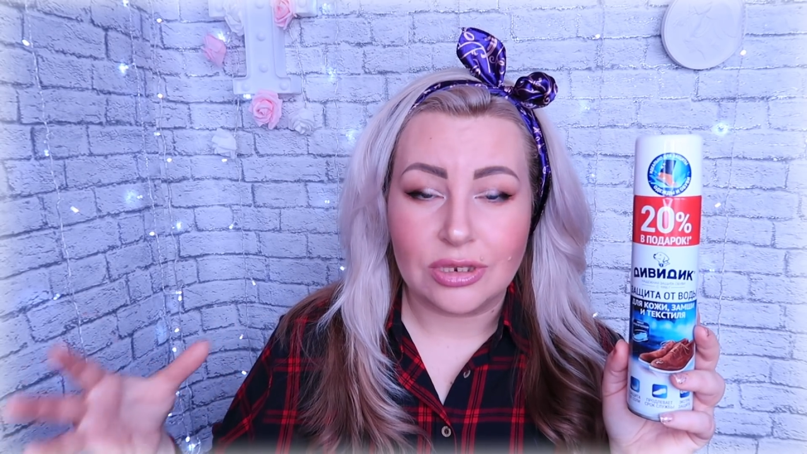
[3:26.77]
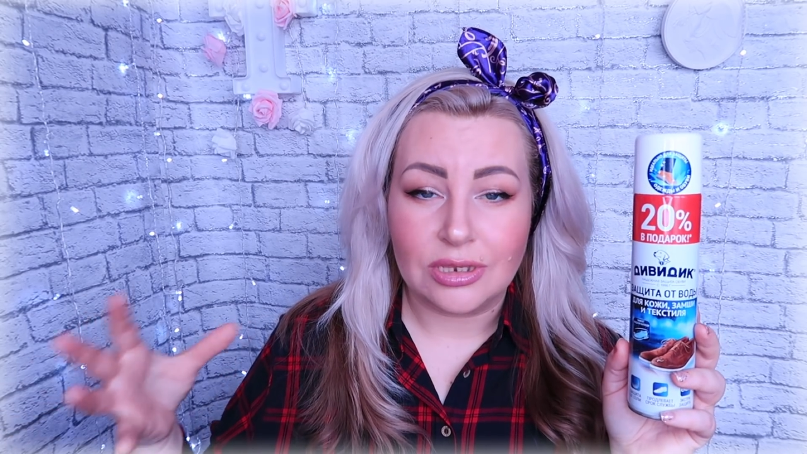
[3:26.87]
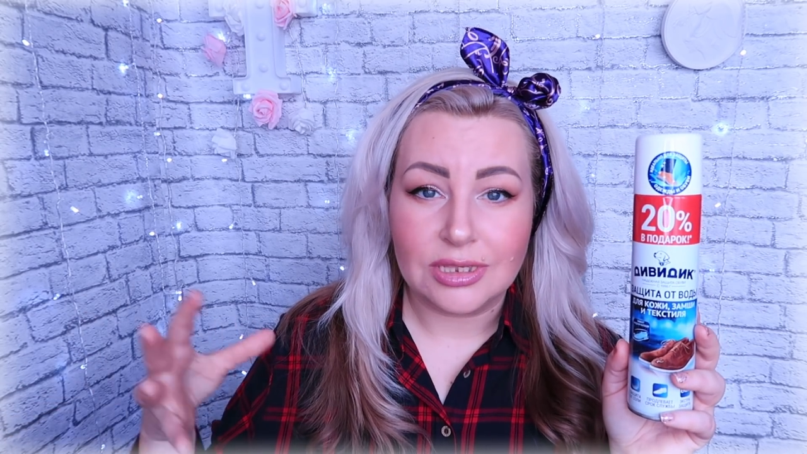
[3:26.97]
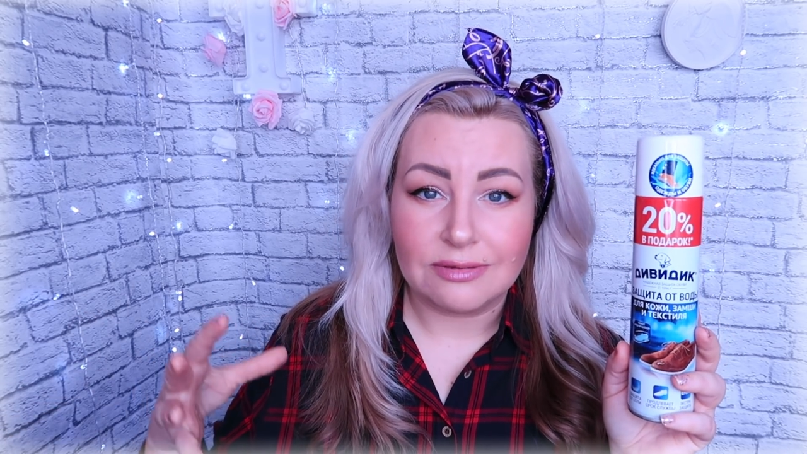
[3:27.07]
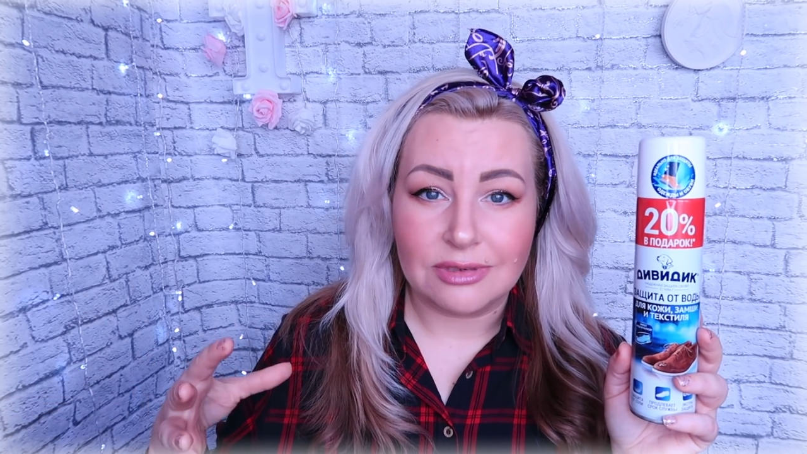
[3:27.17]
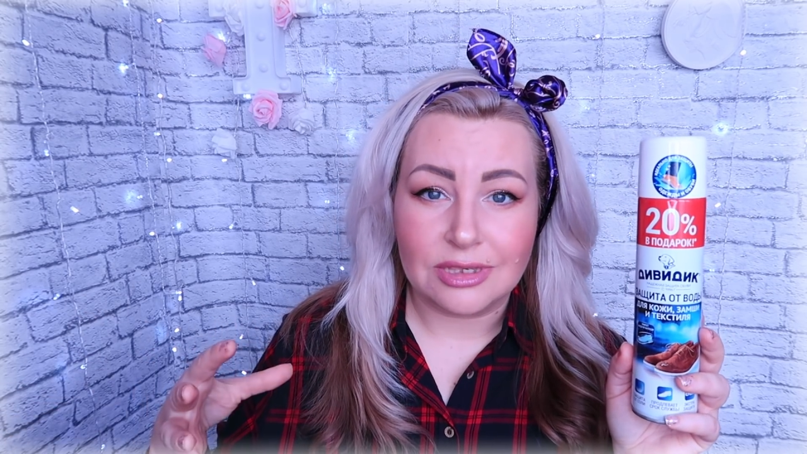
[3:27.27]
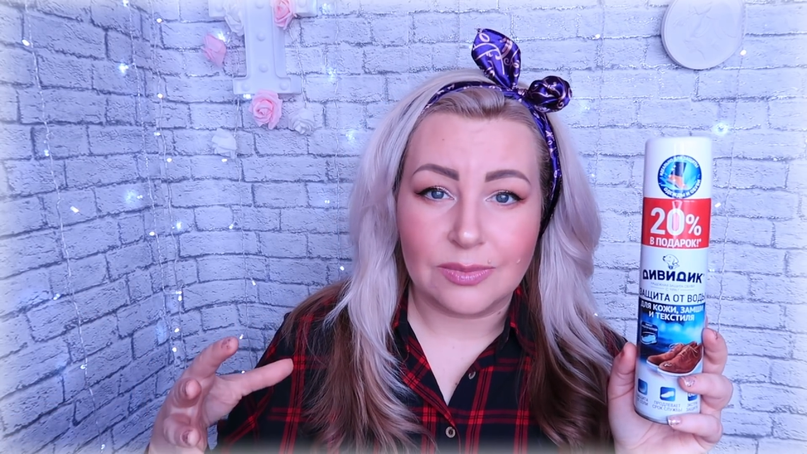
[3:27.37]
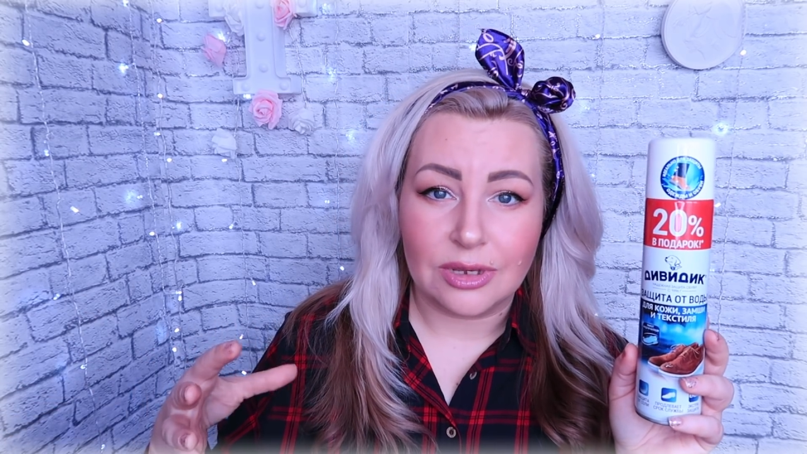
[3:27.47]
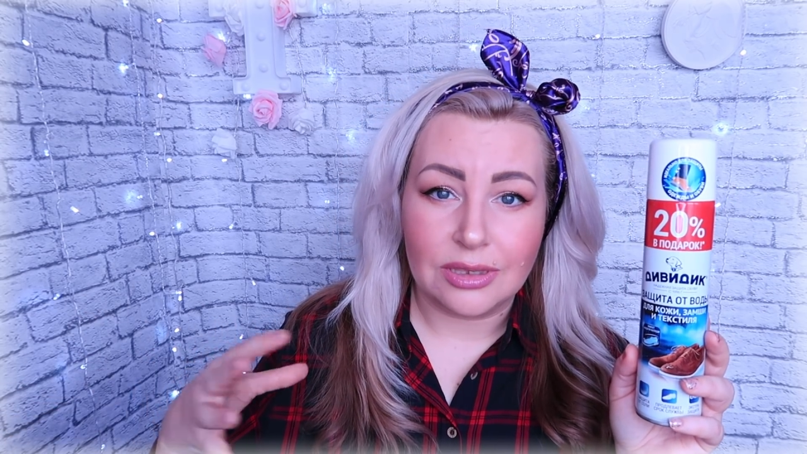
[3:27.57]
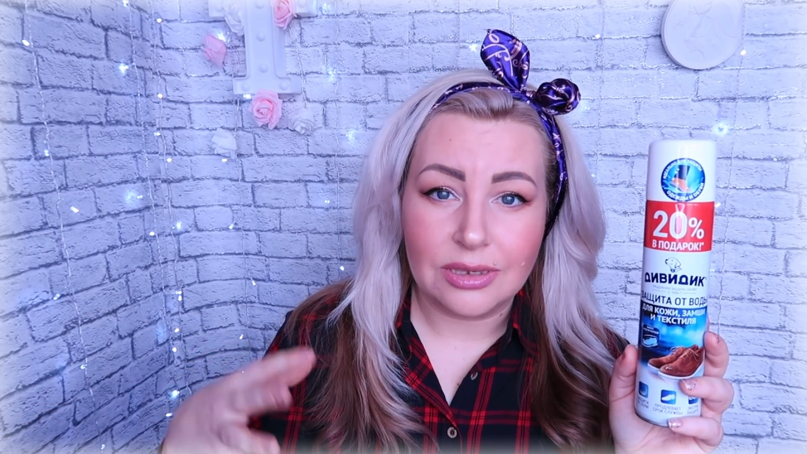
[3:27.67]

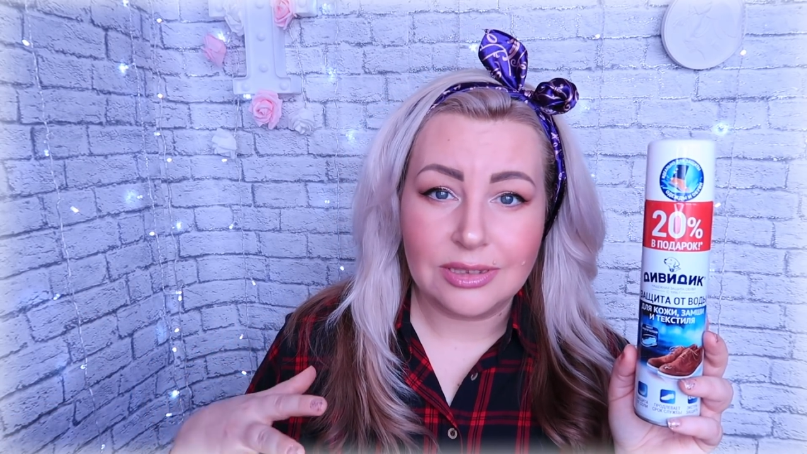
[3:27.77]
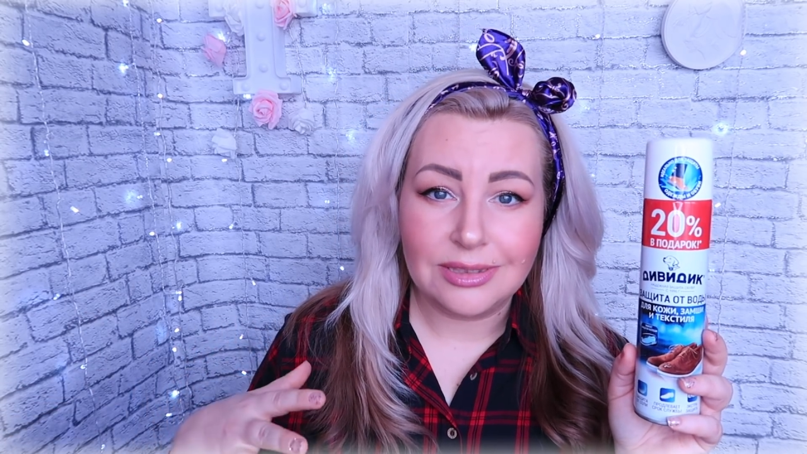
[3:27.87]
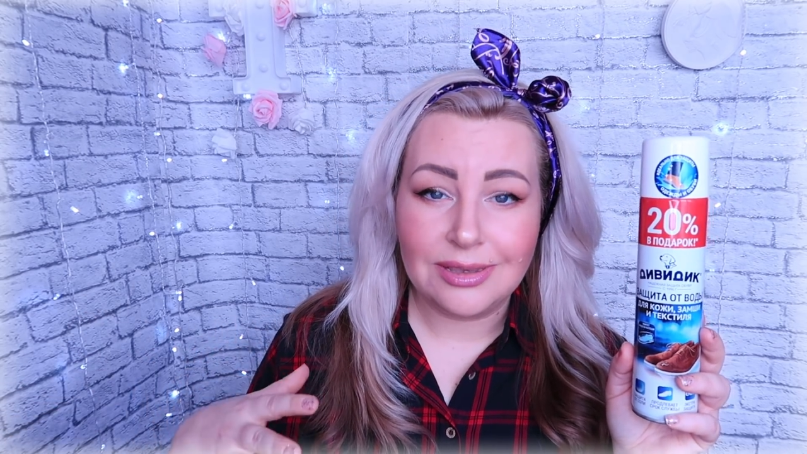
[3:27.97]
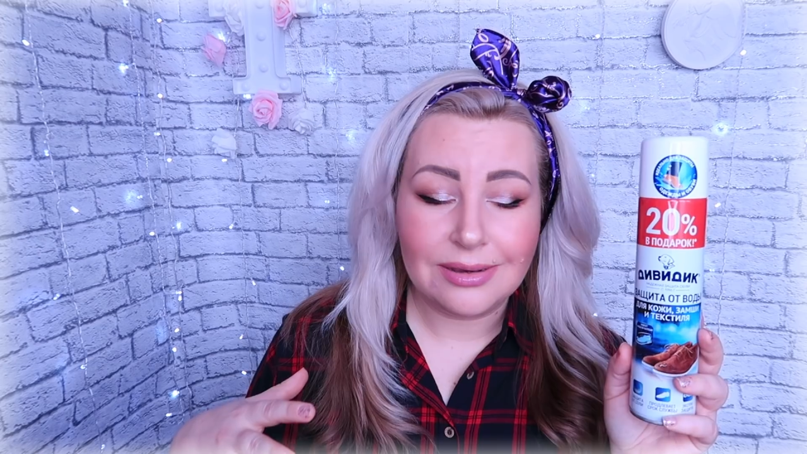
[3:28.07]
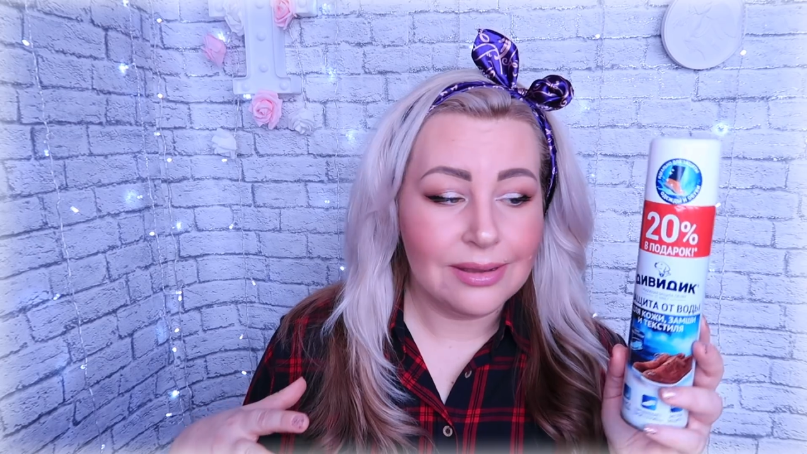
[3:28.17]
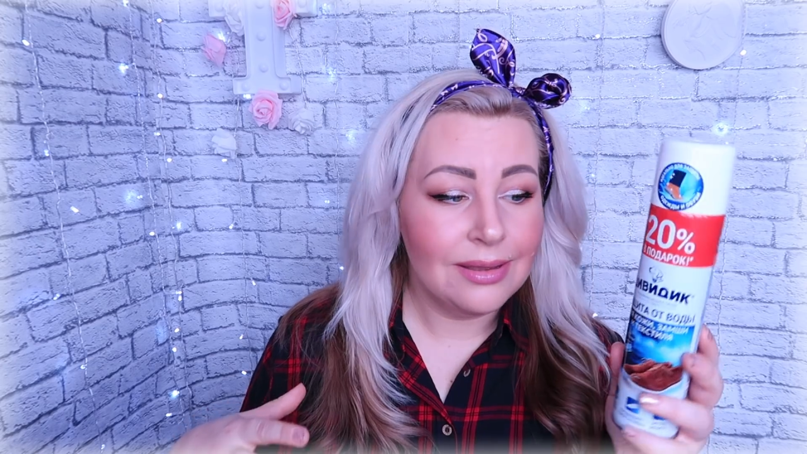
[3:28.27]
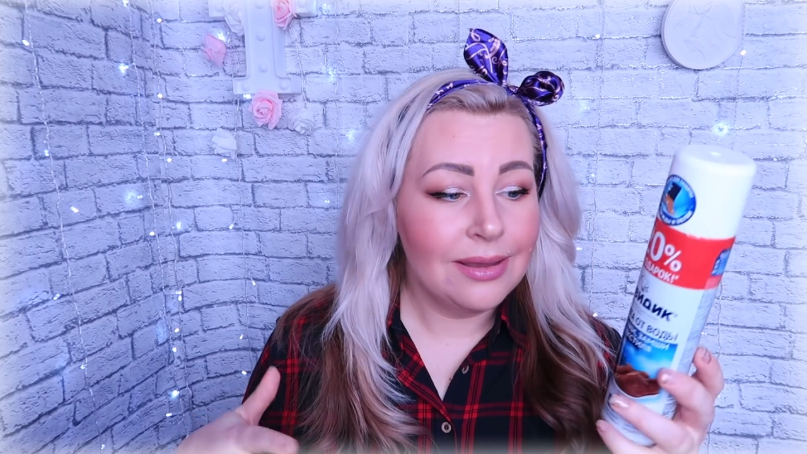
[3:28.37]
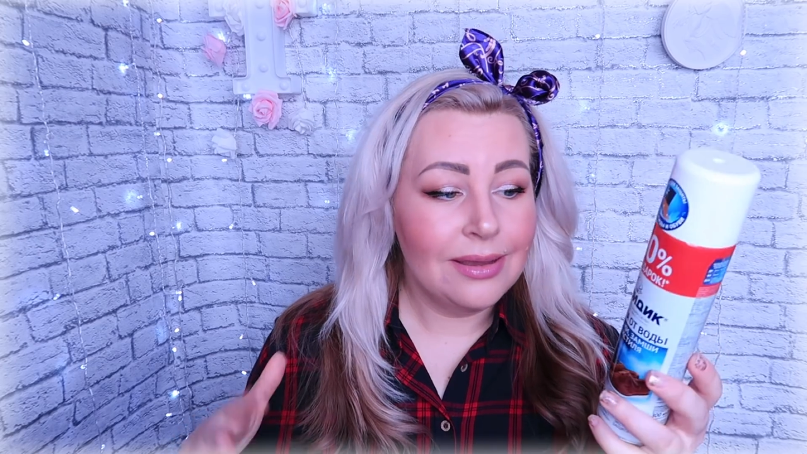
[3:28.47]
независимо есть снег